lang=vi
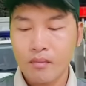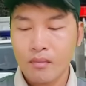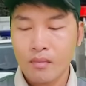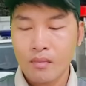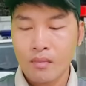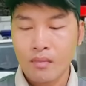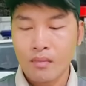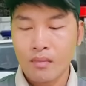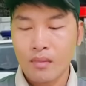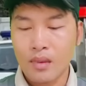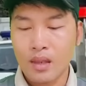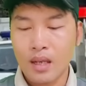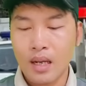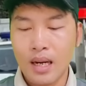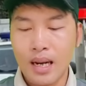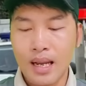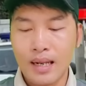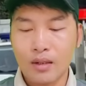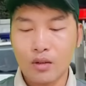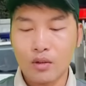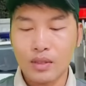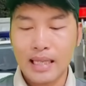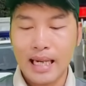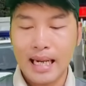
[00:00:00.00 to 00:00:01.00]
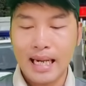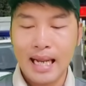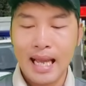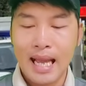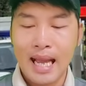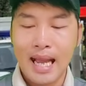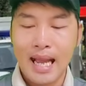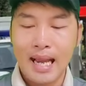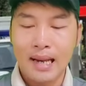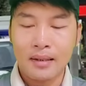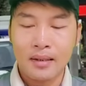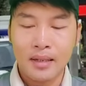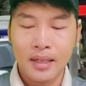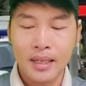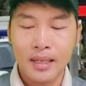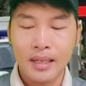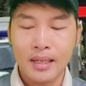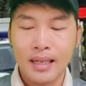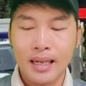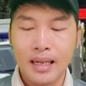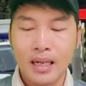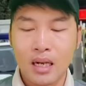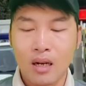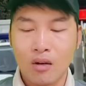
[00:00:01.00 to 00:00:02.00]
ừ, Đinh Lan nói rằng là Hàng
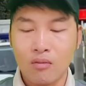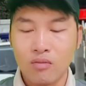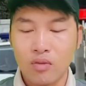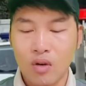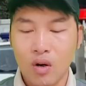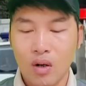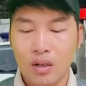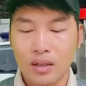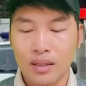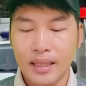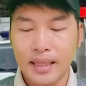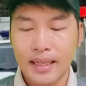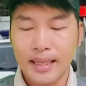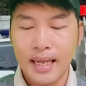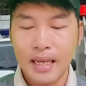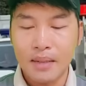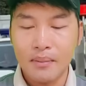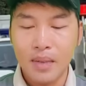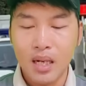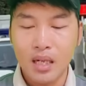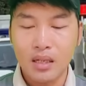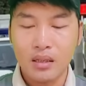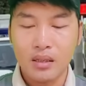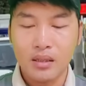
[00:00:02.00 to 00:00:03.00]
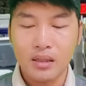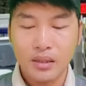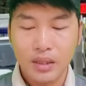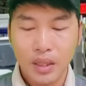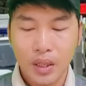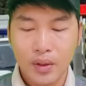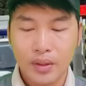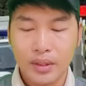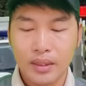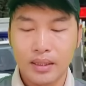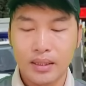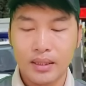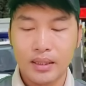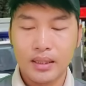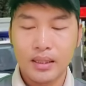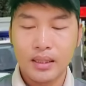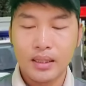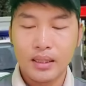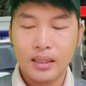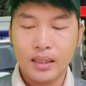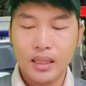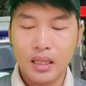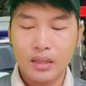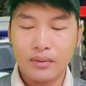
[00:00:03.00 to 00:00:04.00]
Ni đã không còn gì để mất nữa rồi
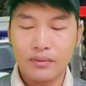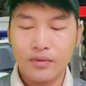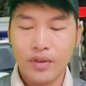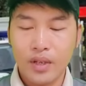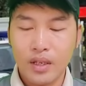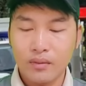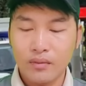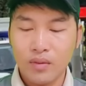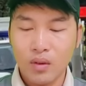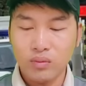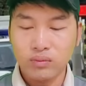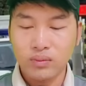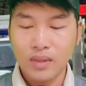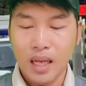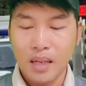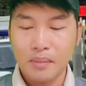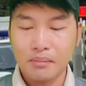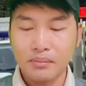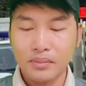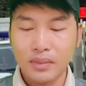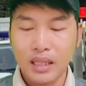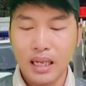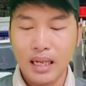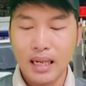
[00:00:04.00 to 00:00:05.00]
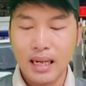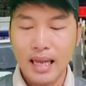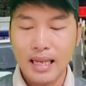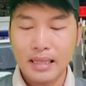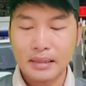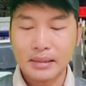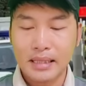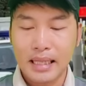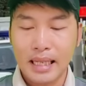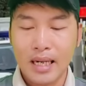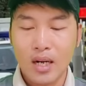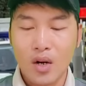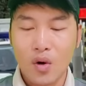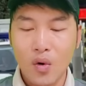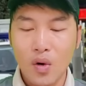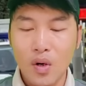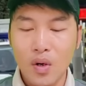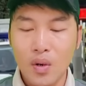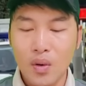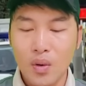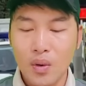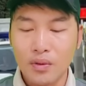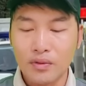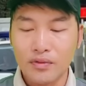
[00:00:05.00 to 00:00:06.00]
nên phiên phúc thẩm Đinh Lan sẽ
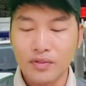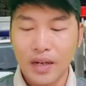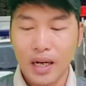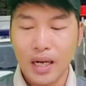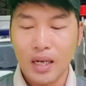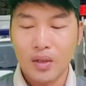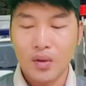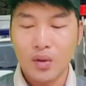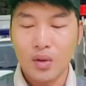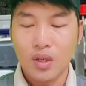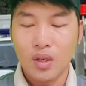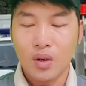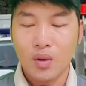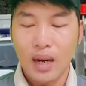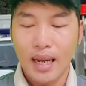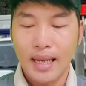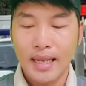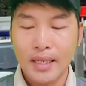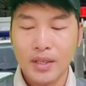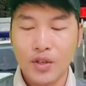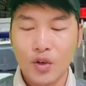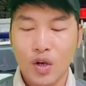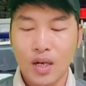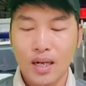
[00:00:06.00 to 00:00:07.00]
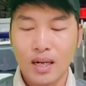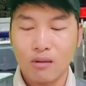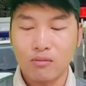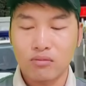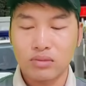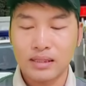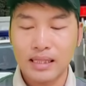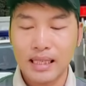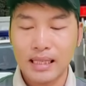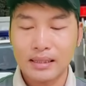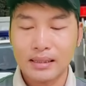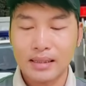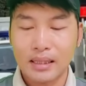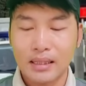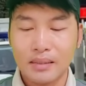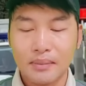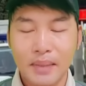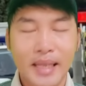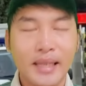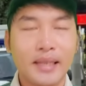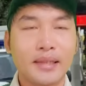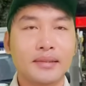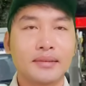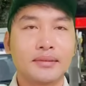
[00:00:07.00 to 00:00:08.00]
nối luôn phần của cô ấy cho hội đồng xét xử
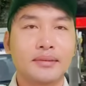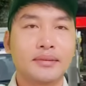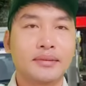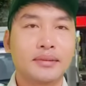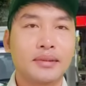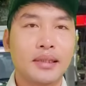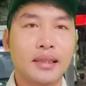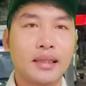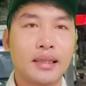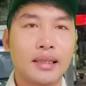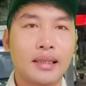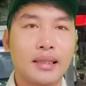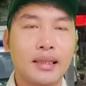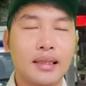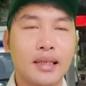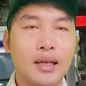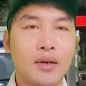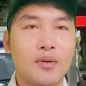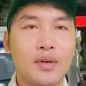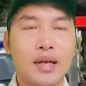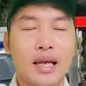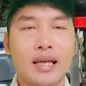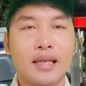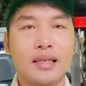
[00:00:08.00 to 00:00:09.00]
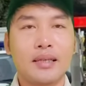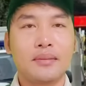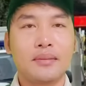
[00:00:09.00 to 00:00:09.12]
biết cái câu này thì